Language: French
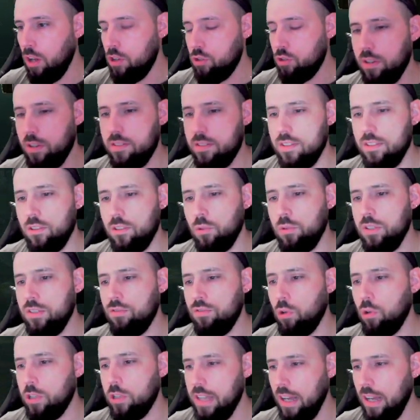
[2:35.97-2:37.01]
Je c'était au
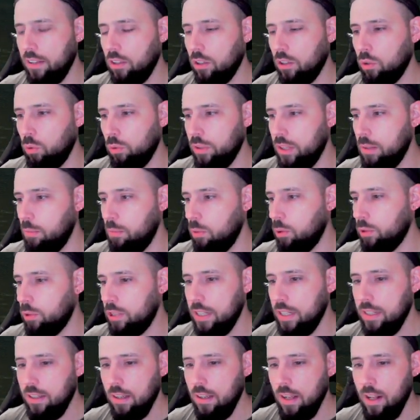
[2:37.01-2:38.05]
niveau 4 qu'on le
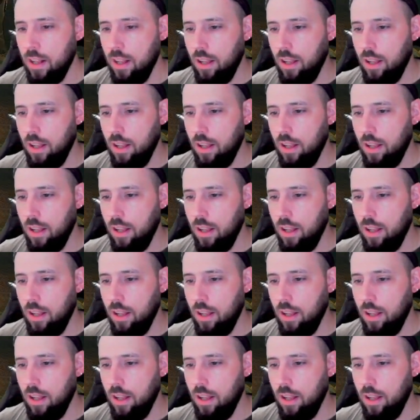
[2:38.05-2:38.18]
débloquait.